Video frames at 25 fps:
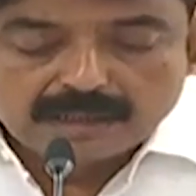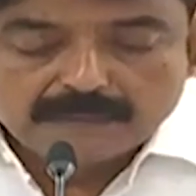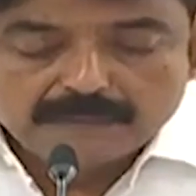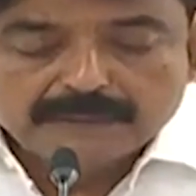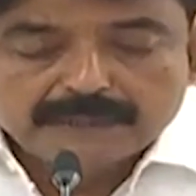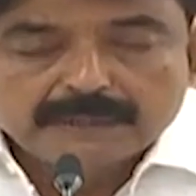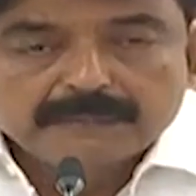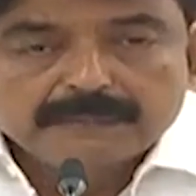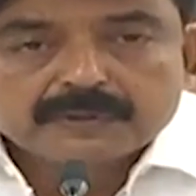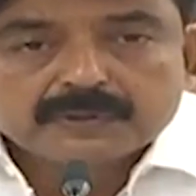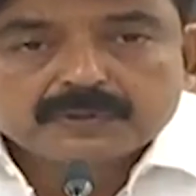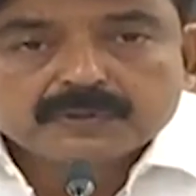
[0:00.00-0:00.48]
ఈ
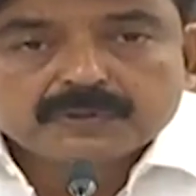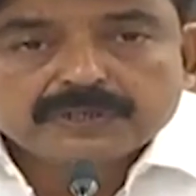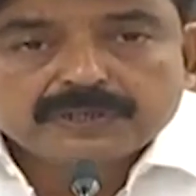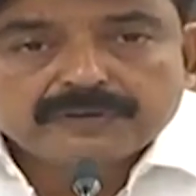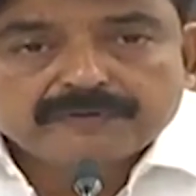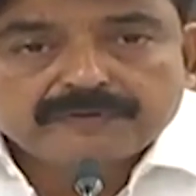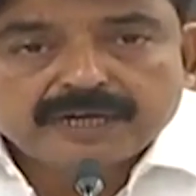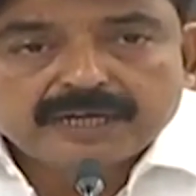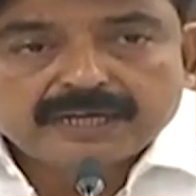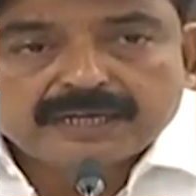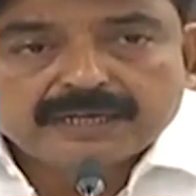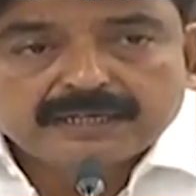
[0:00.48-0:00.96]
ప్రభుత్వం
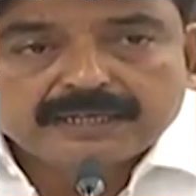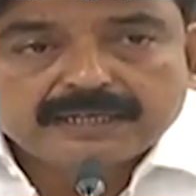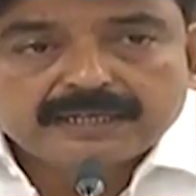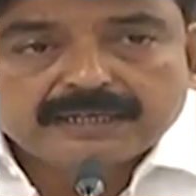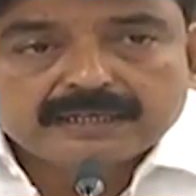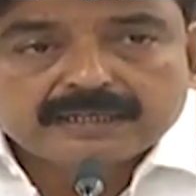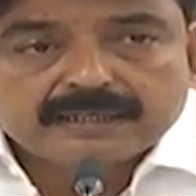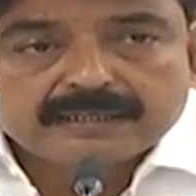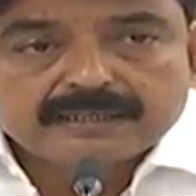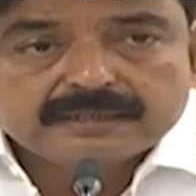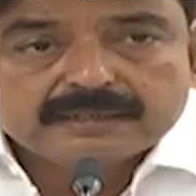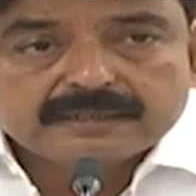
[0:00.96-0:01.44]
ఇవ్వాలని
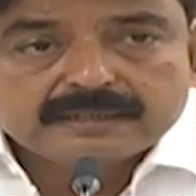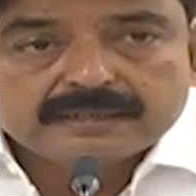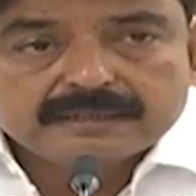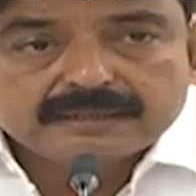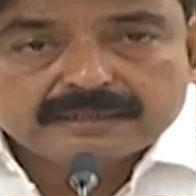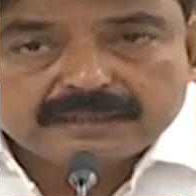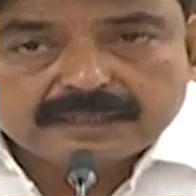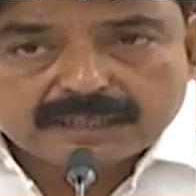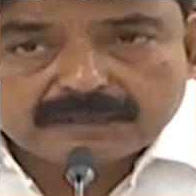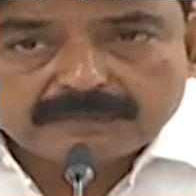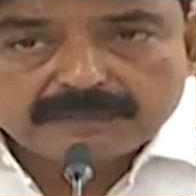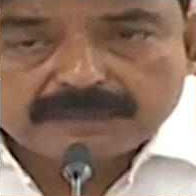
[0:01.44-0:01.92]

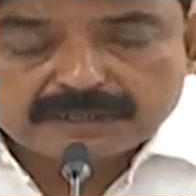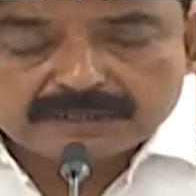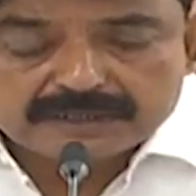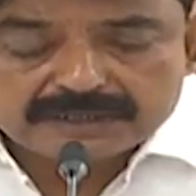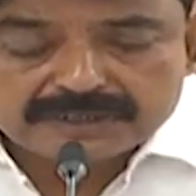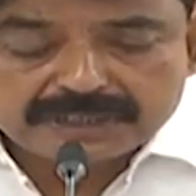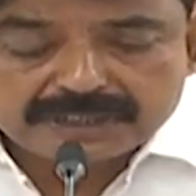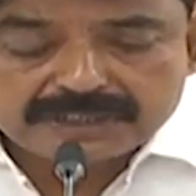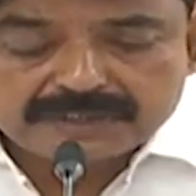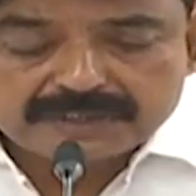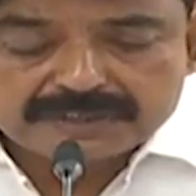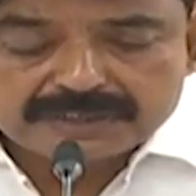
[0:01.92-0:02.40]

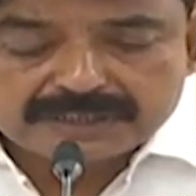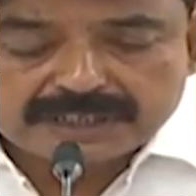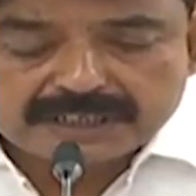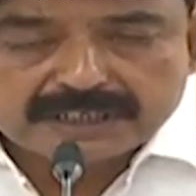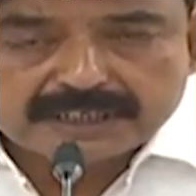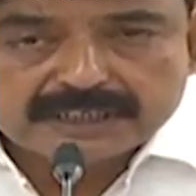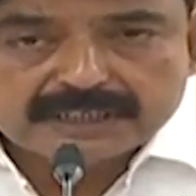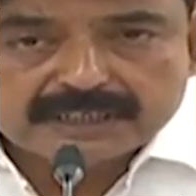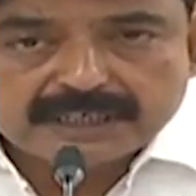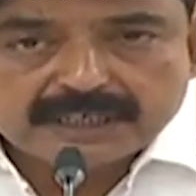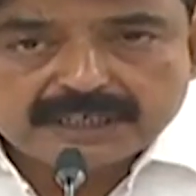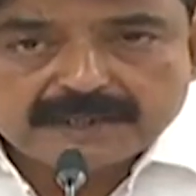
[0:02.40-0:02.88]
తీర్మానం చేయడం
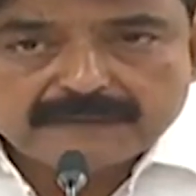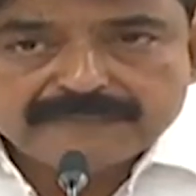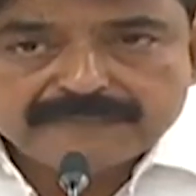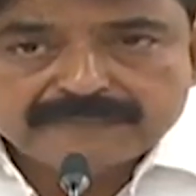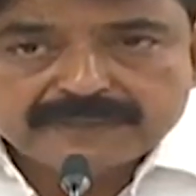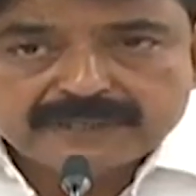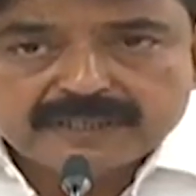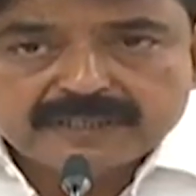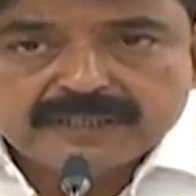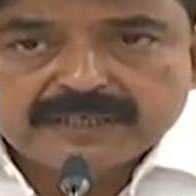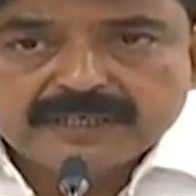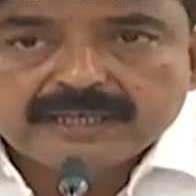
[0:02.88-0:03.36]
జరిగింది
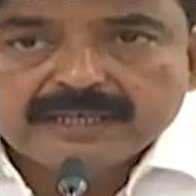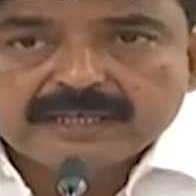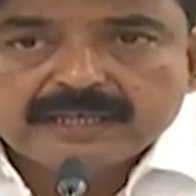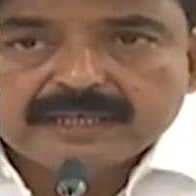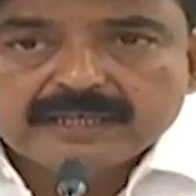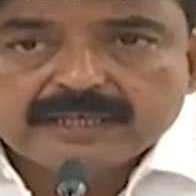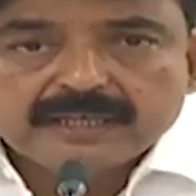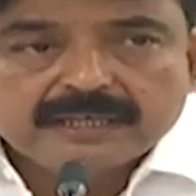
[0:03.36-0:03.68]
ఇది